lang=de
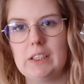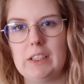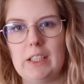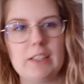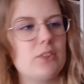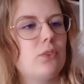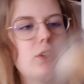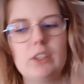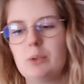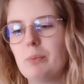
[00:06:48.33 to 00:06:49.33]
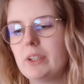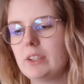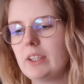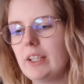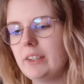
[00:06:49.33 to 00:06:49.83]
der ist wirklich mal eine
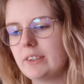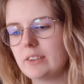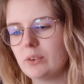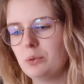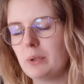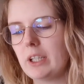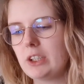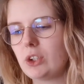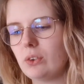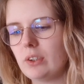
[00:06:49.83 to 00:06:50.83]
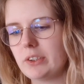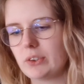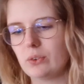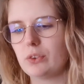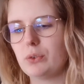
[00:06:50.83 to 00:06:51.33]
kleine Überraschung.
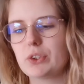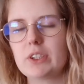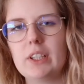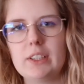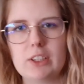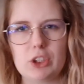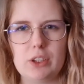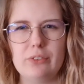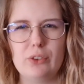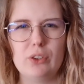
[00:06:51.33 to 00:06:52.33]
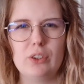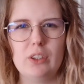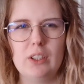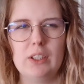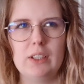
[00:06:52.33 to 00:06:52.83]
Also ich wusste gar nicht, dass Schierfuhl
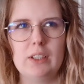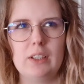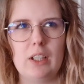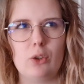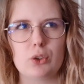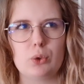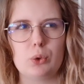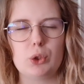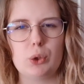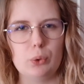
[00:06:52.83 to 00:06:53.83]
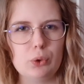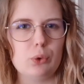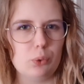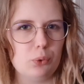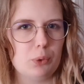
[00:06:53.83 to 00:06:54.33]
auch so schöne
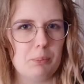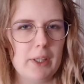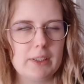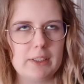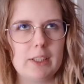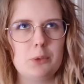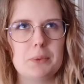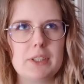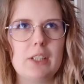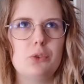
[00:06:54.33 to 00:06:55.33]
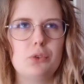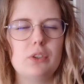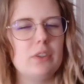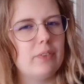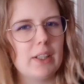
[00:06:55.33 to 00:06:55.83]
Düfte macht. Ich hatte bisher Düfte,
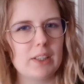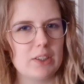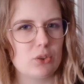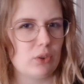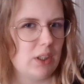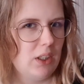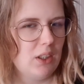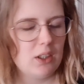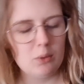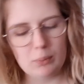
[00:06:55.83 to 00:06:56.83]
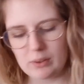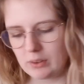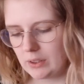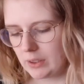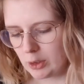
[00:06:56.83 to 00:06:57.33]
die waren ganz okay,
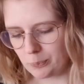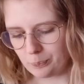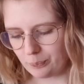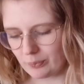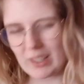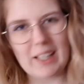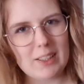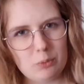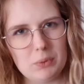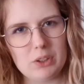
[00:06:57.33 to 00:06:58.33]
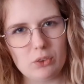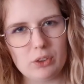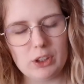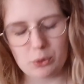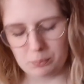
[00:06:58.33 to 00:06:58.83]
aber hat mich noch
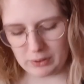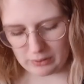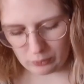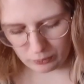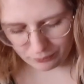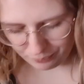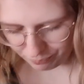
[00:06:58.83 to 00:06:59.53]
nicht umgehauen.